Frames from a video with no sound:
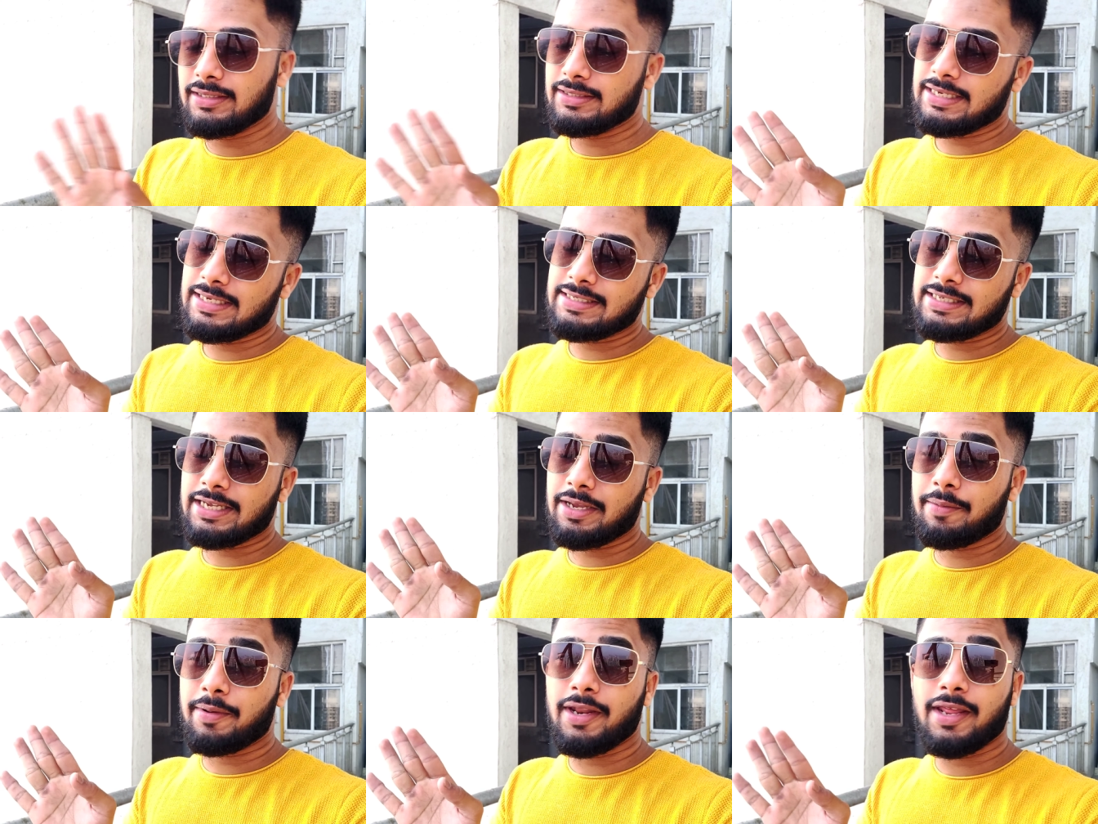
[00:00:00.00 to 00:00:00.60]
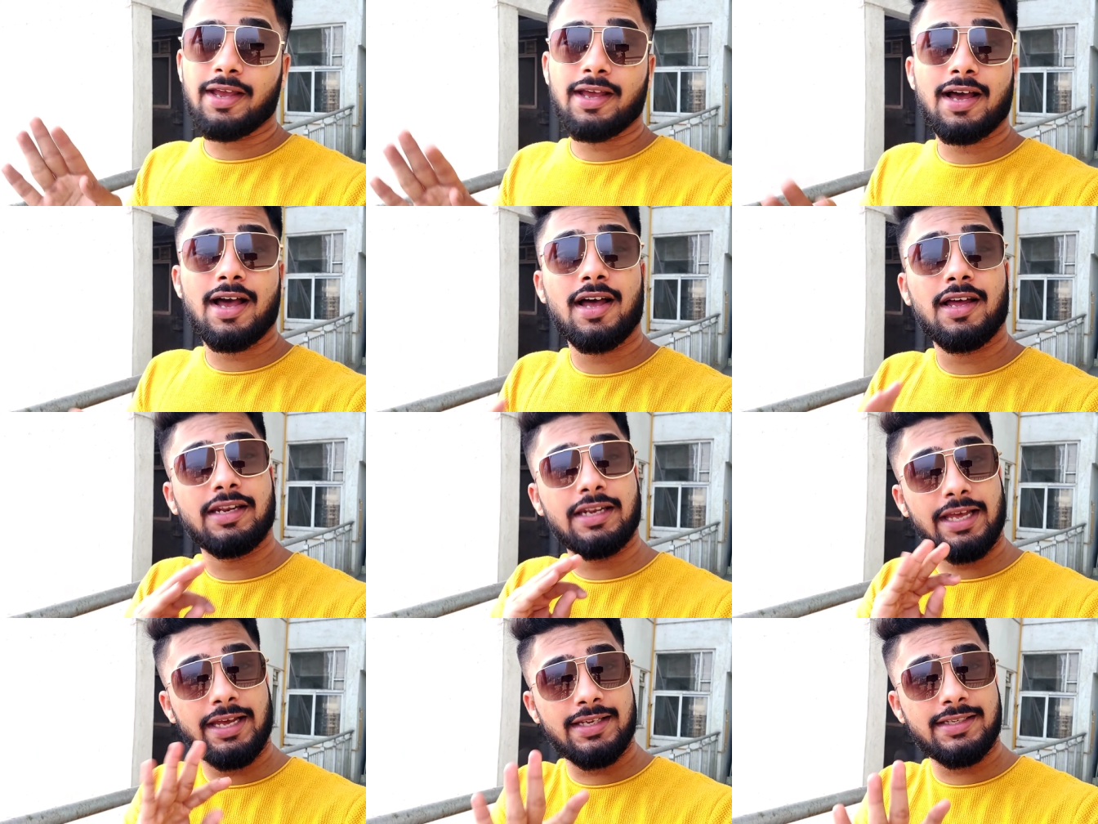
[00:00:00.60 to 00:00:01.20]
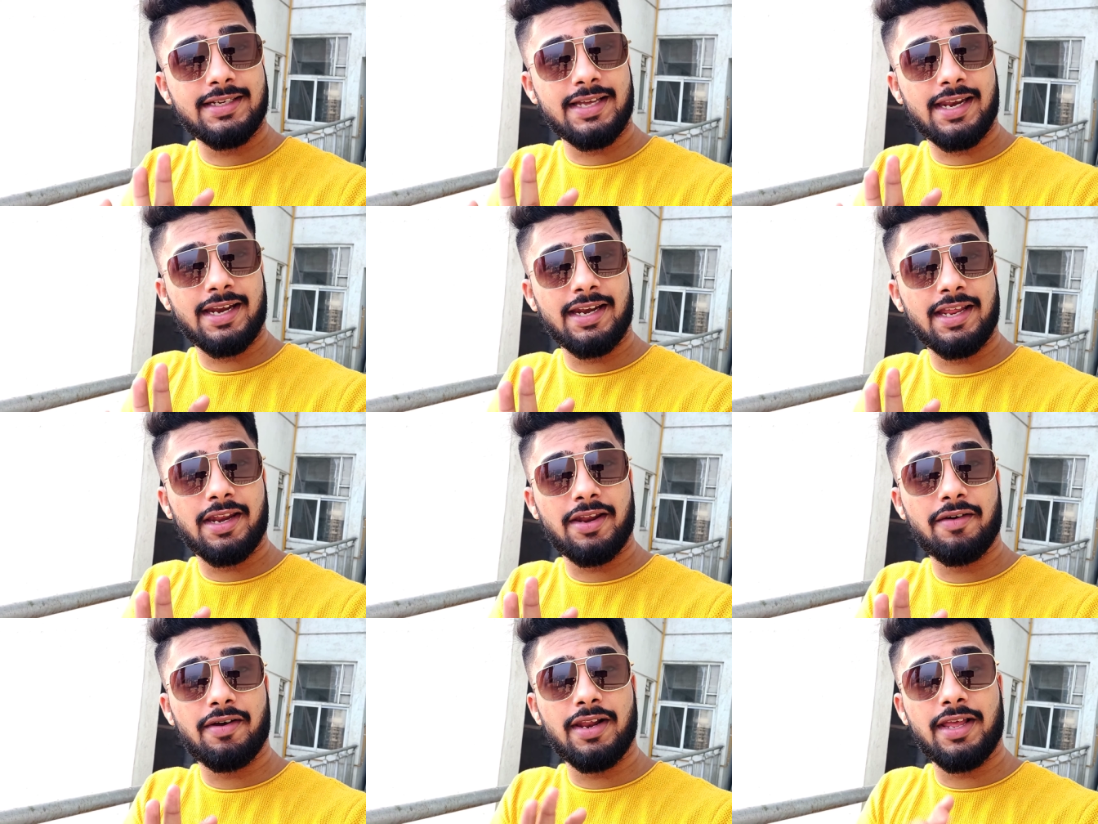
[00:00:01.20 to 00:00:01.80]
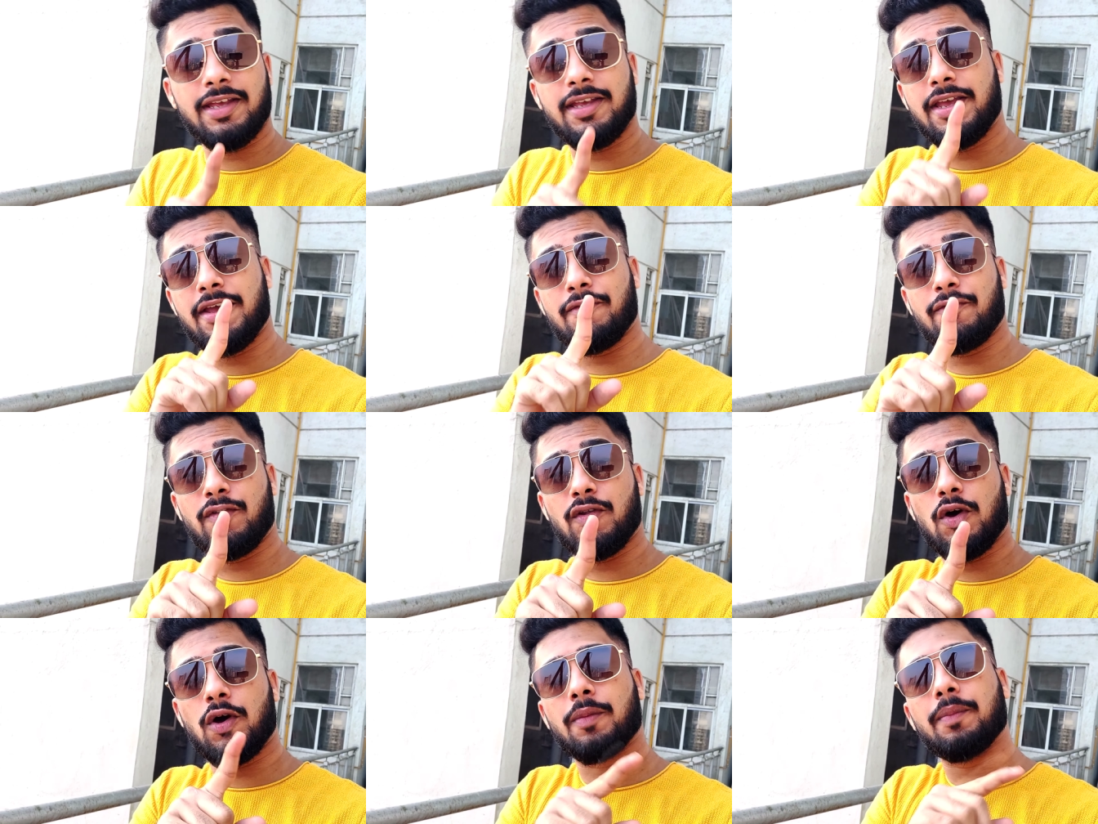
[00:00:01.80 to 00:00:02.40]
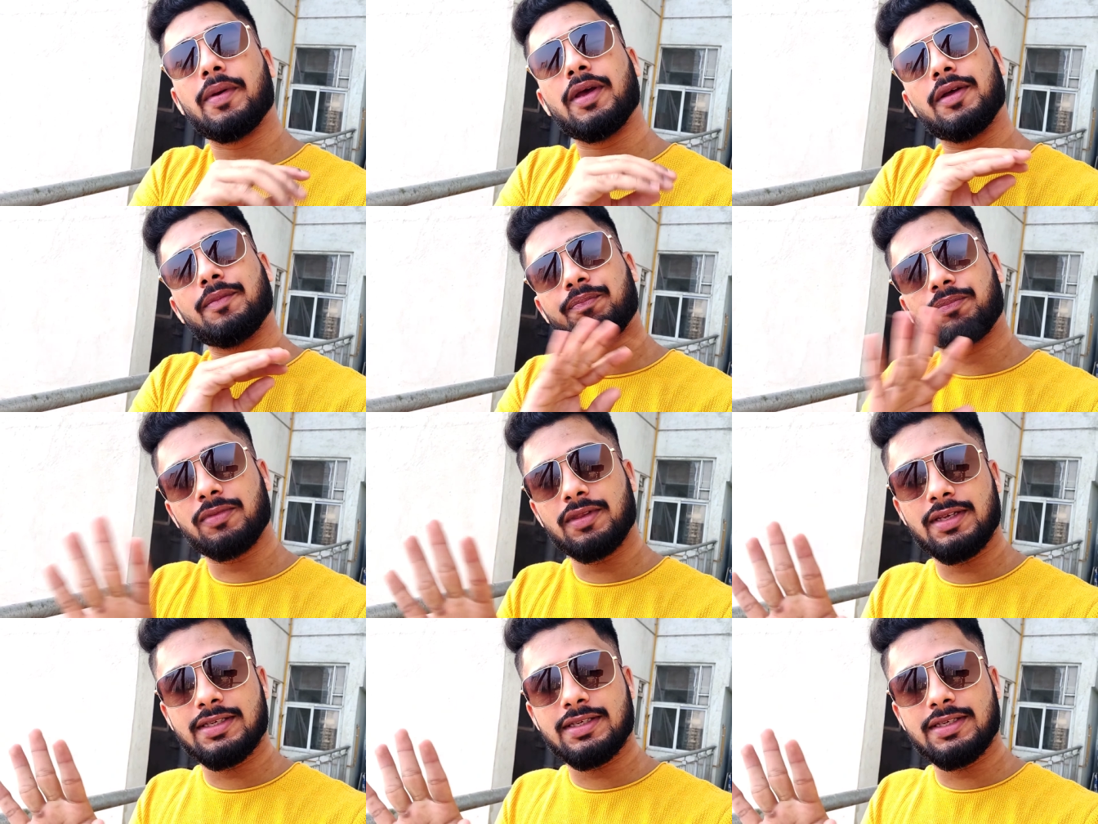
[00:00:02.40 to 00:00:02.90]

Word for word: जैसे कि मैंने कहा नए चेहरे लेने वाले ये ब्लॉग में